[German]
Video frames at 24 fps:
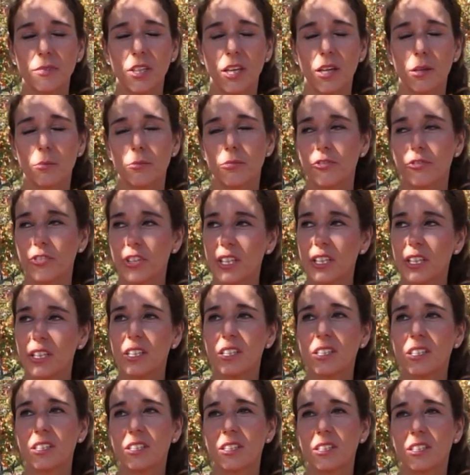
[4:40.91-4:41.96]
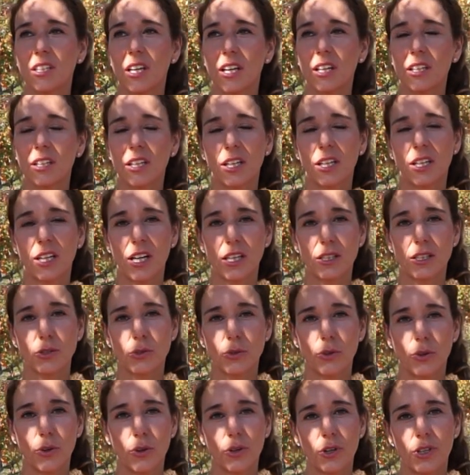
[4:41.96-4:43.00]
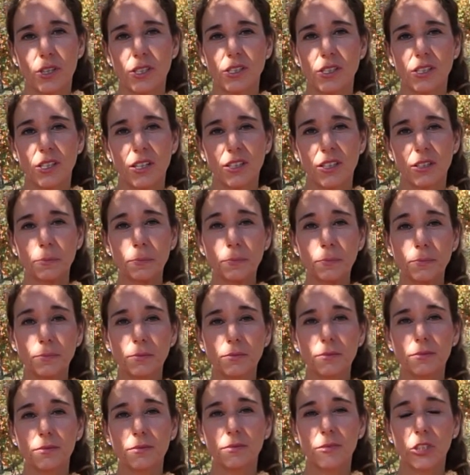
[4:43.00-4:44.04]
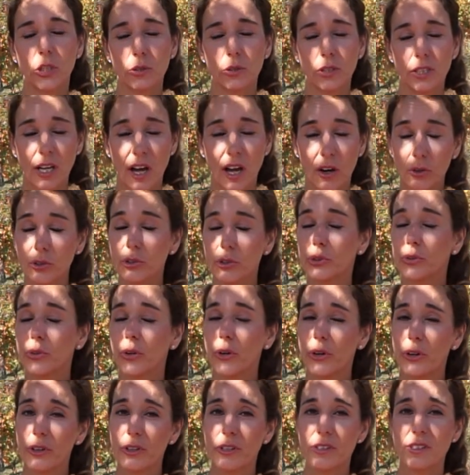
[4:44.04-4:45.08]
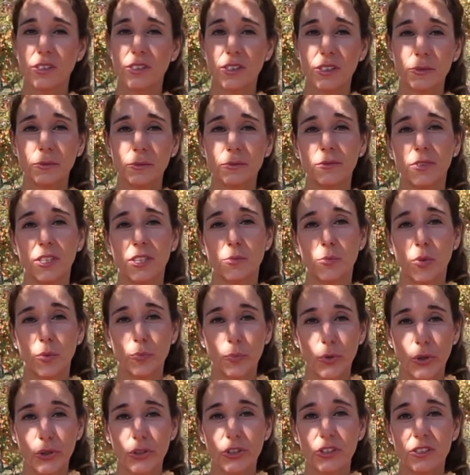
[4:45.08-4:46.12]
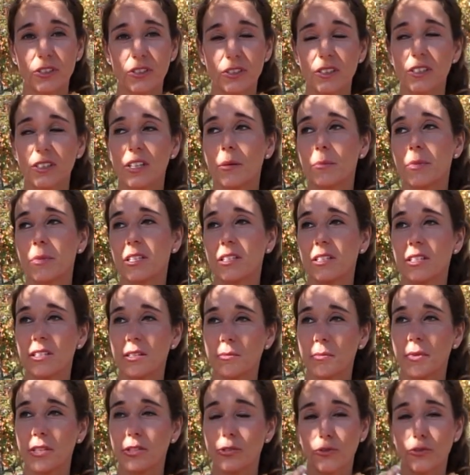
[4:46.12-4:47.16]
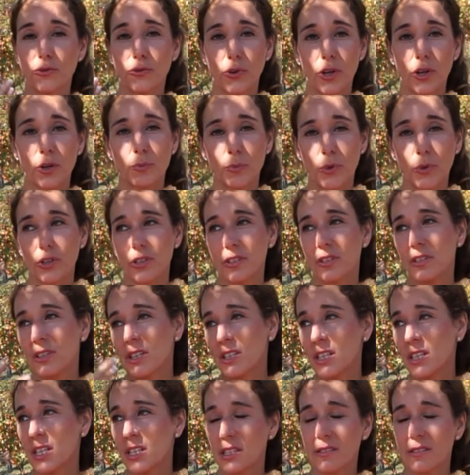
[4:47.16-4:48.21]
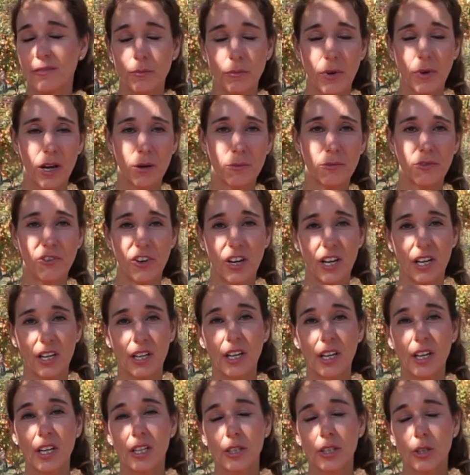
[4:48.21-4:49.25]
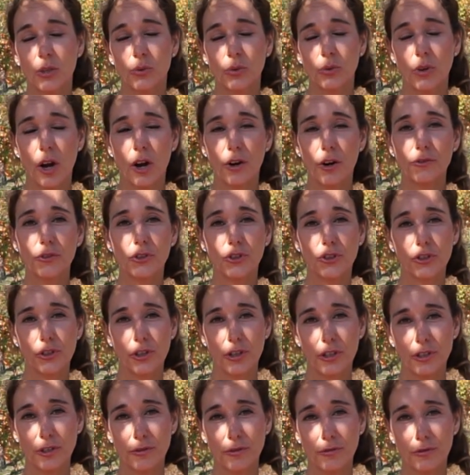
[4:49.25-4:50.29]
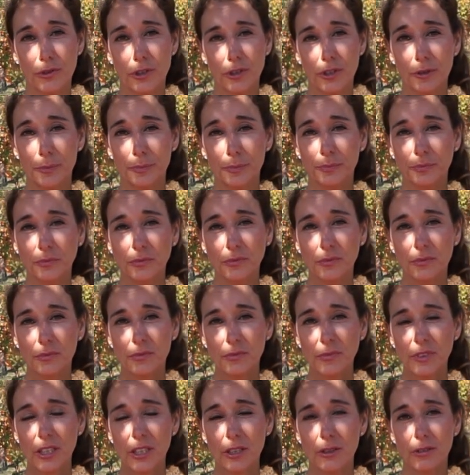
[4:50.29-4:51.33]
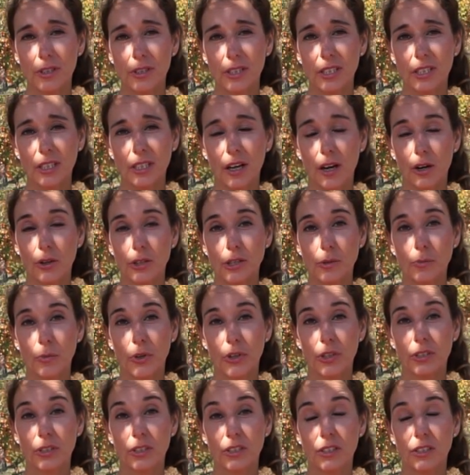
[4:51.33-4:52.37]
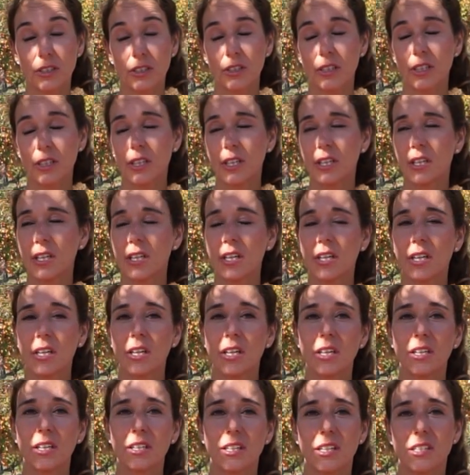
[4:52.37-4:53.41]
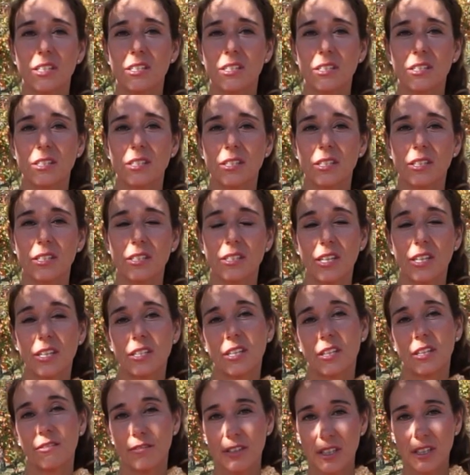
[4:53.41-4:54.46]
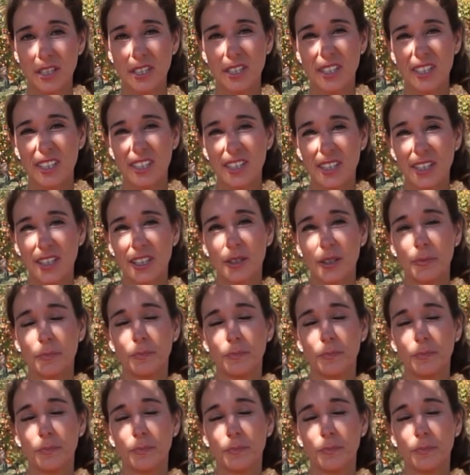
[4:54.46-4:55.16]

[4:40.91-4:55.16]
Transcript: empfehlen, dann klar zu äußern und laut zu äußern, was man möchte, nämlich dass man sofort möchte, dass jetzt in meinem Fall die Tür aufgeschlossen wird und dass ich raus möchte. Das ist sehr, sehr wichtig.